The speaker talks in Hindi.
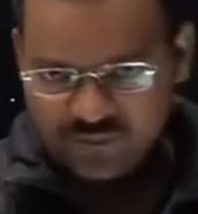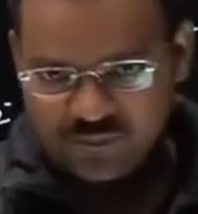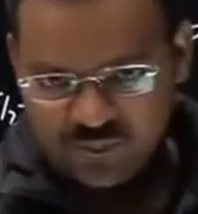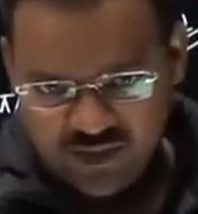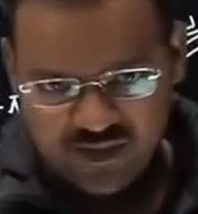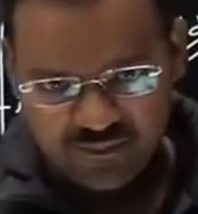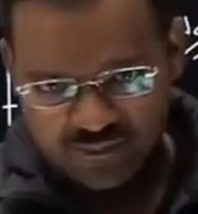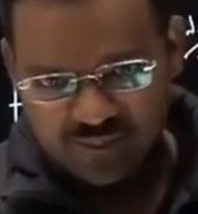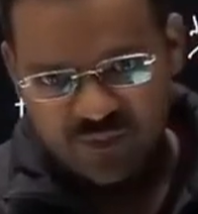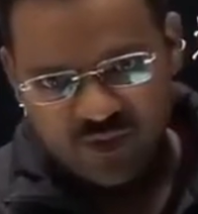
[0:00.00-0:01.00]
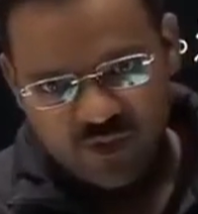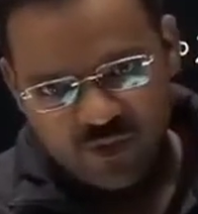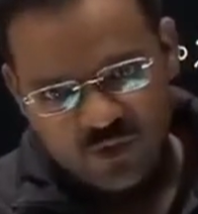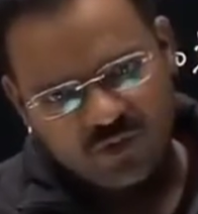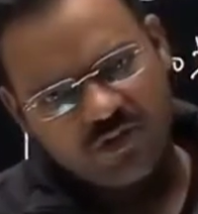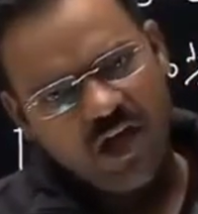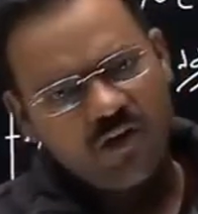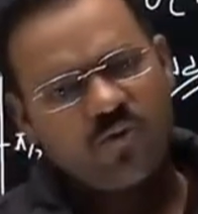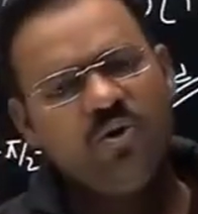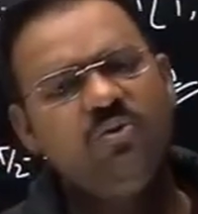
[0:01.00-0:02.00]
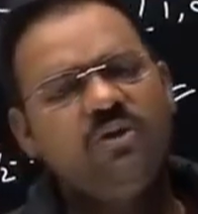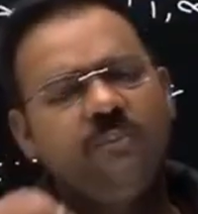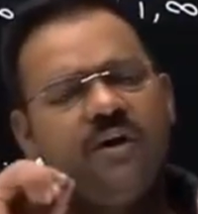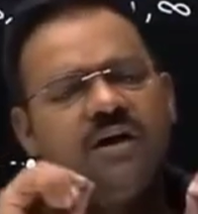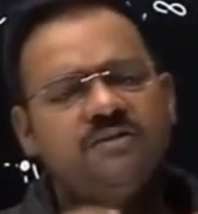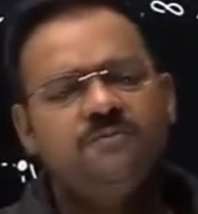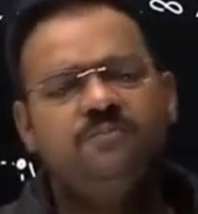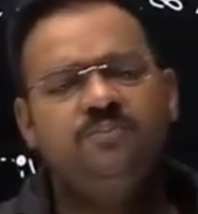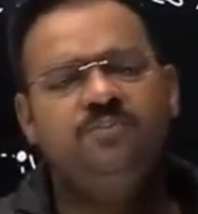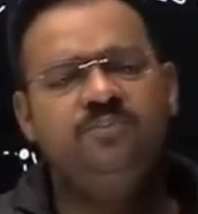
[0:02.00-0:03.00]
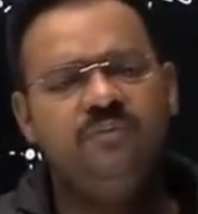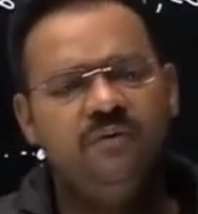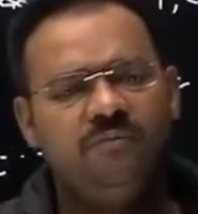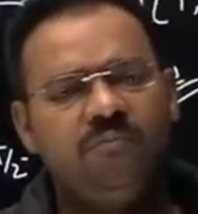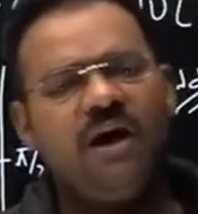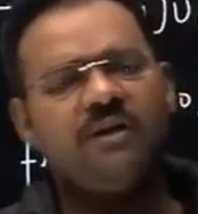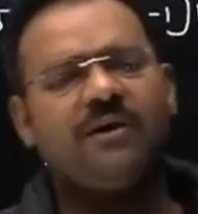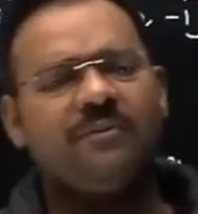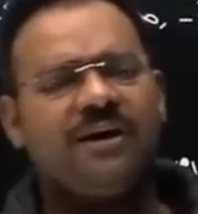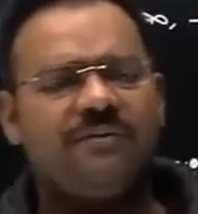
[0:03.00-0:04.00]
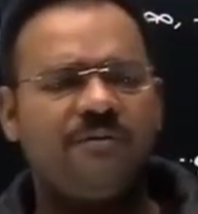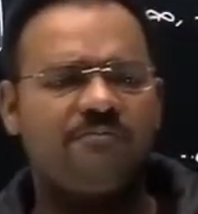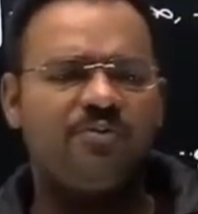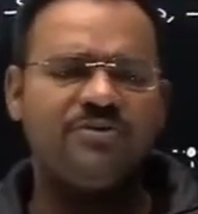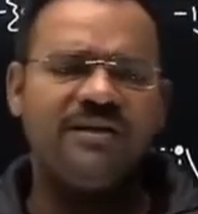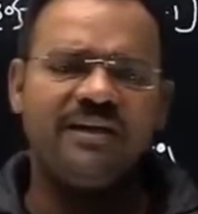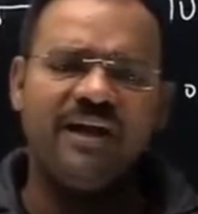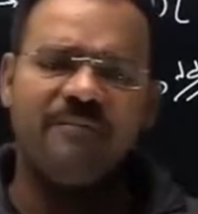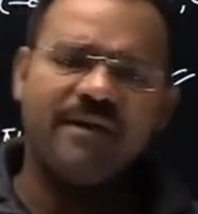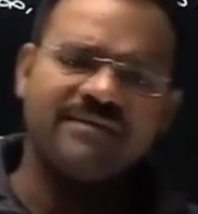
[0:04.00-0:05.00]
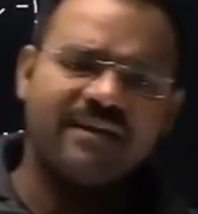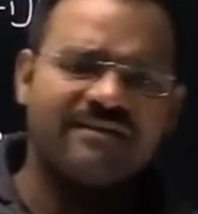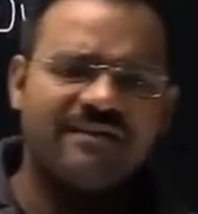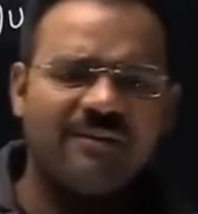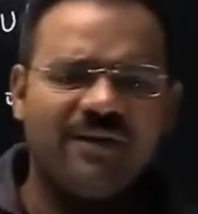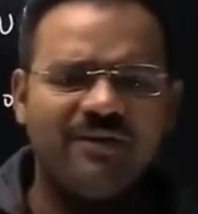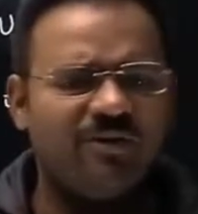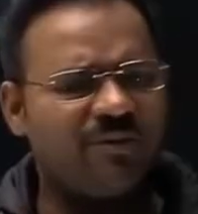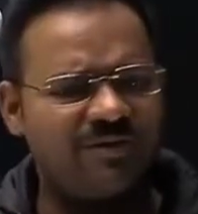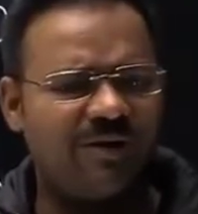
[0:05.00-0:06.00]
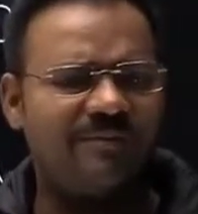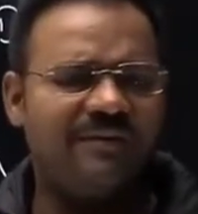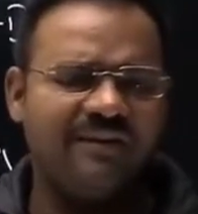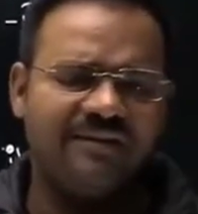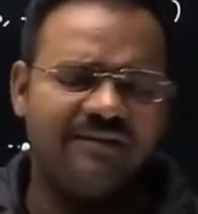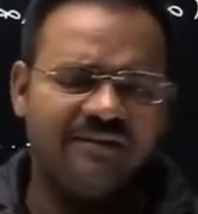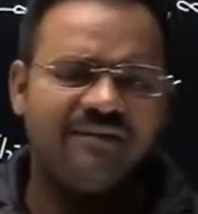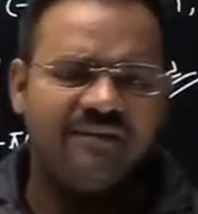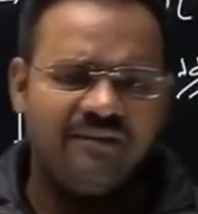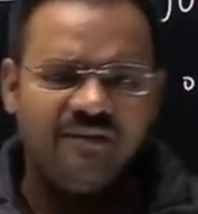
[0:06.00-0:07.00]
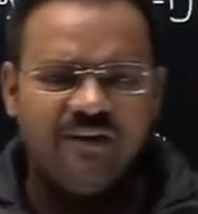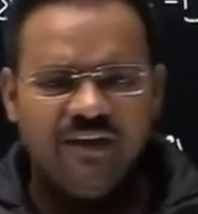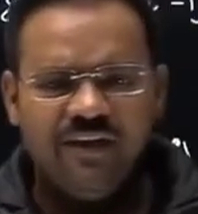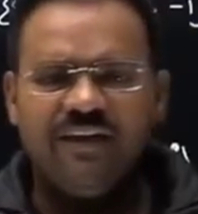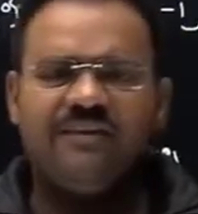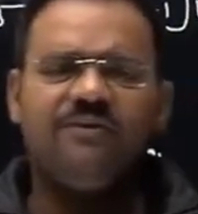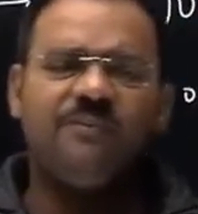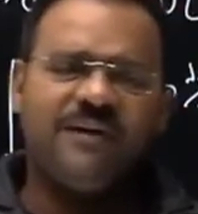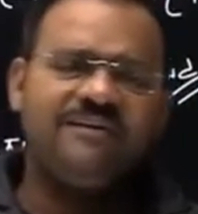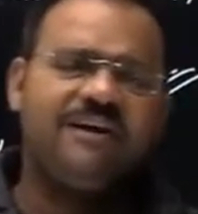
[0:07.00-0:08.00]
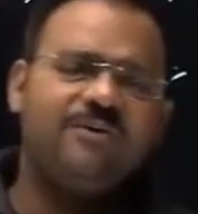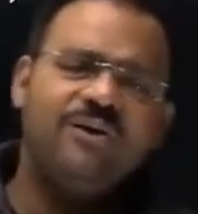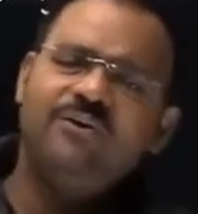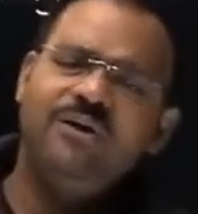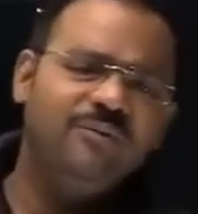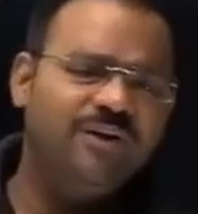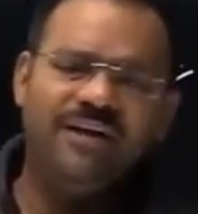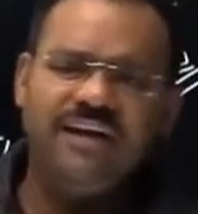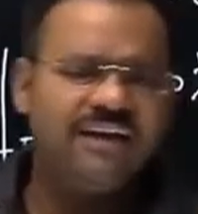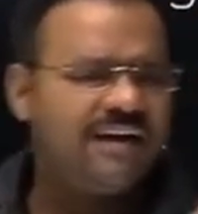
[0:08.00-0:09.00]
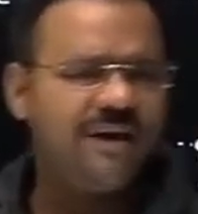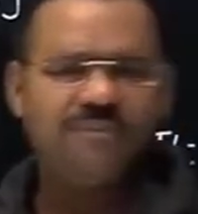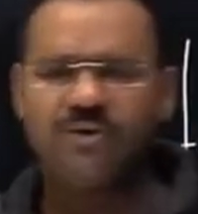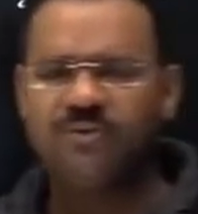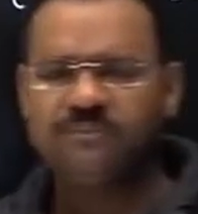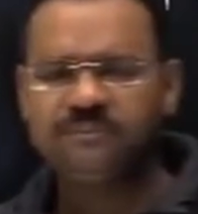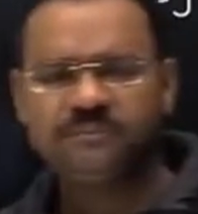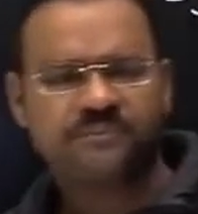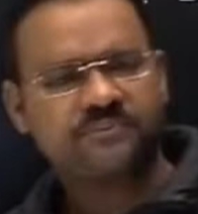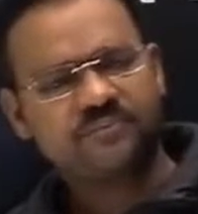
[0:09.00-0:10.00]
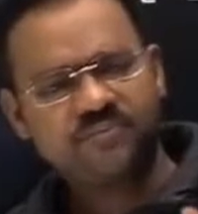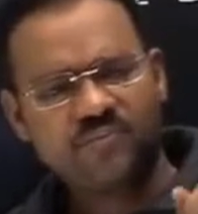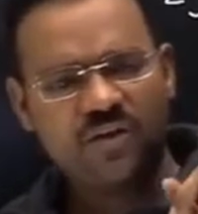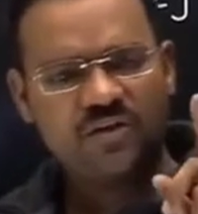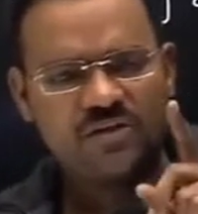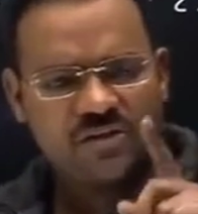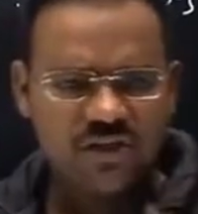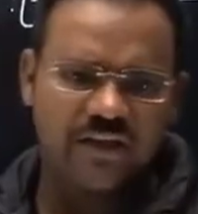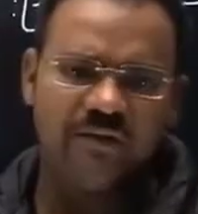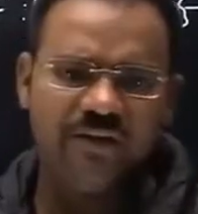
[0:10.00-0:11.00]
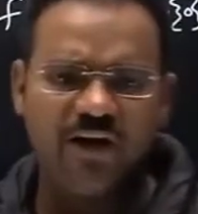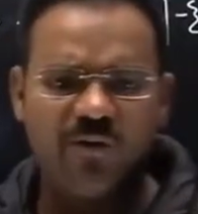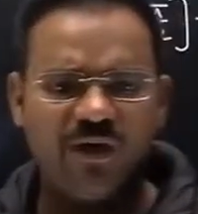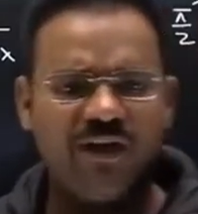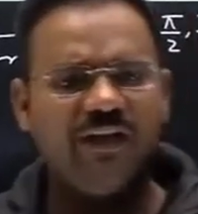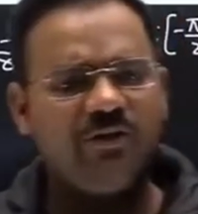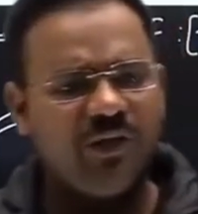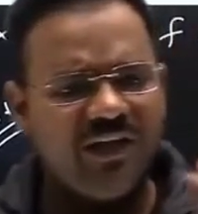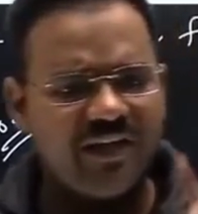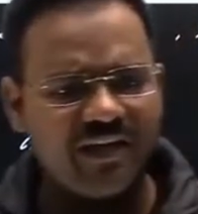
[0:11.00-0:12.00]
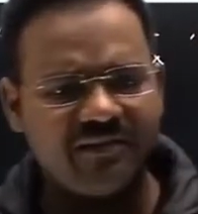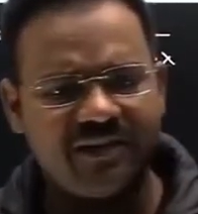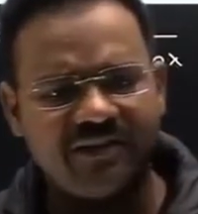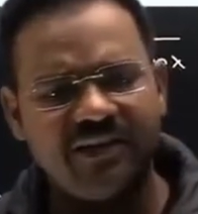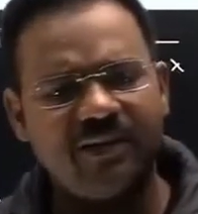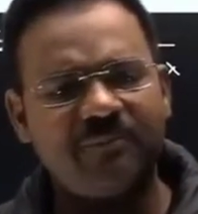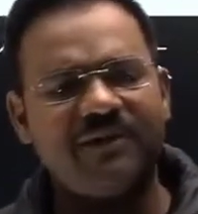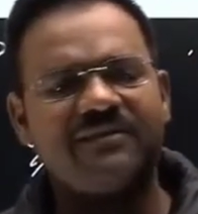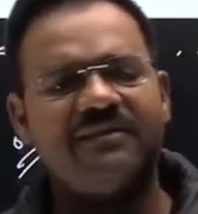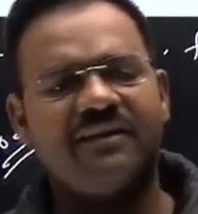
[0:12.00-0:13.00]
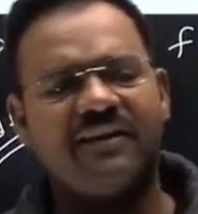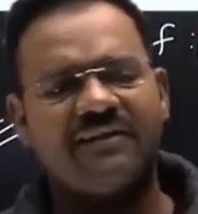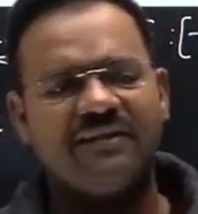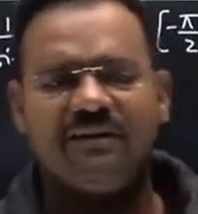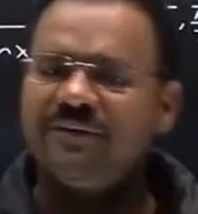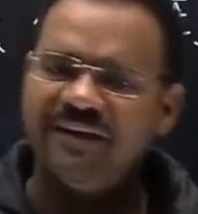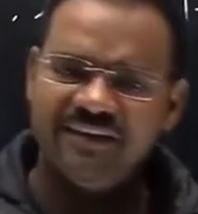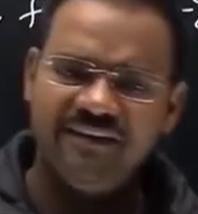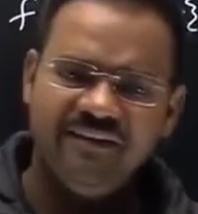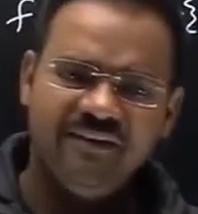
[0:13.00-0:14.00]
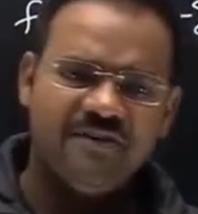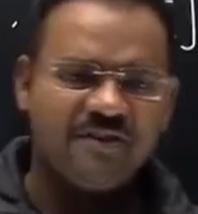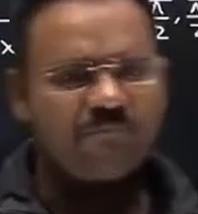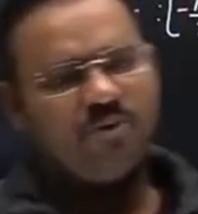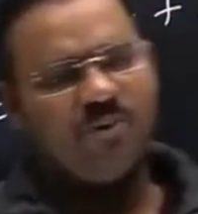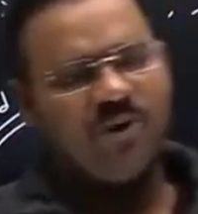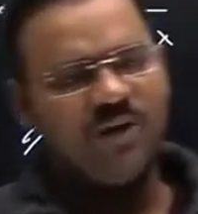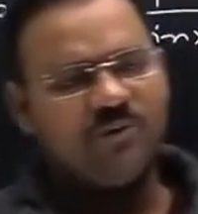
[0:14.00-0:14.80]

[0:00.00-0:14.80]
ठीक है तो हर कोई उनके पास बार बार बार बार पूछने जाए पैसा कैसे कमाएंगे और वो जवाब नहीं दे एक दिन वो परेशान होकर उनने बोला कि एक काम करो जितने भी गांव वाले हैं जो ये जानना चाहते हैं कि पैसा ज़्यादा कैसे कमाया जाए सबको बुला लो